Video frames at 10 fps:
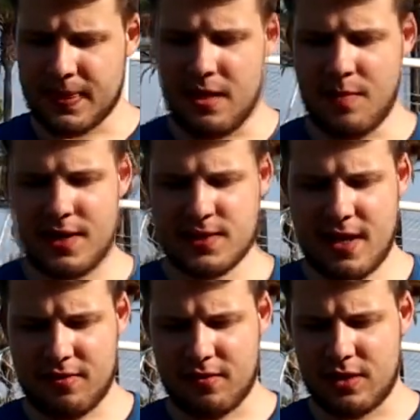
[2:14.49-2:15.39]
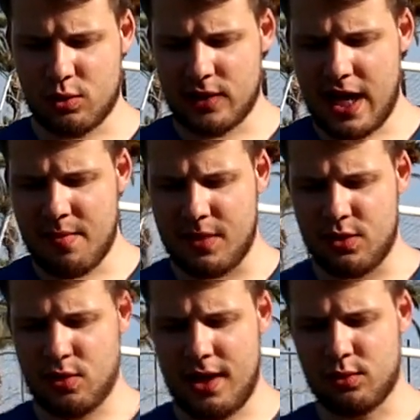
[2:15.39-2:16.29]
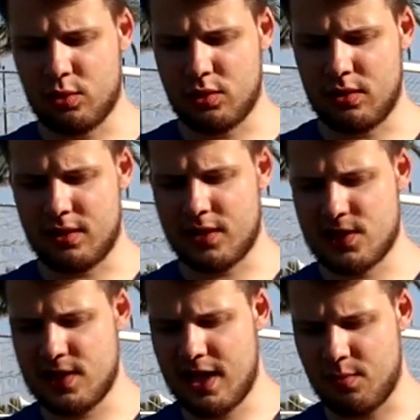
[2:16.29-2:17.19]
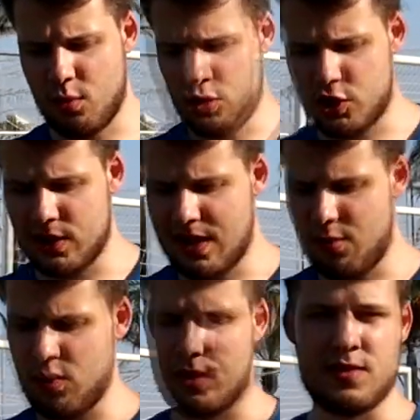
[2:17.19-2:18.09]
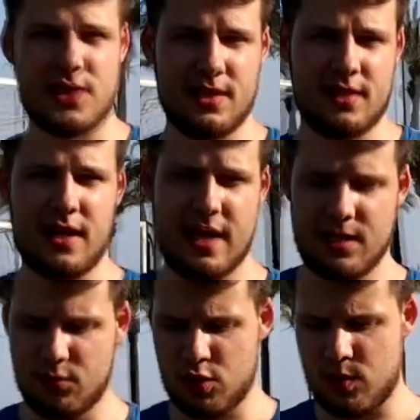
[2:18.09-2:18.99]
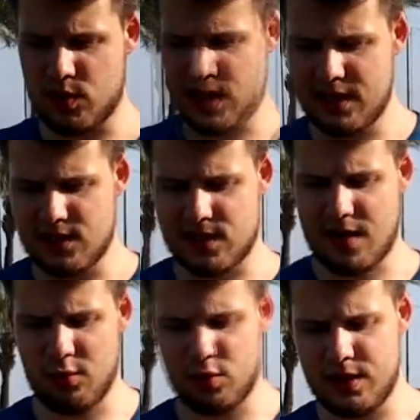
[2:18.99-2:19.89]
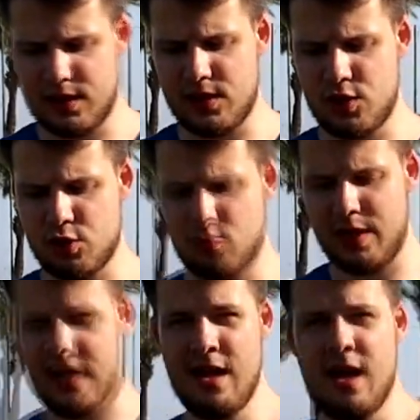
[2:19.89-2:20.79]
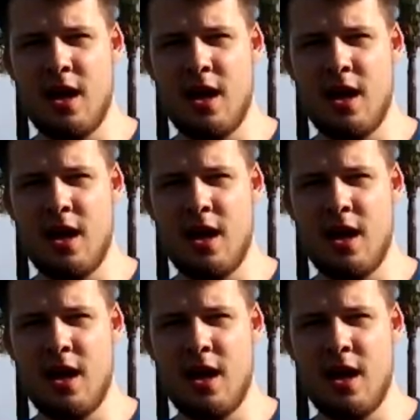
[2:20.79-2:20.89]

И моя ставка, второй тайм, индивидуальный тотал Краснодара больше одного, коэффициента 1.81, ставлю 3000 рублей.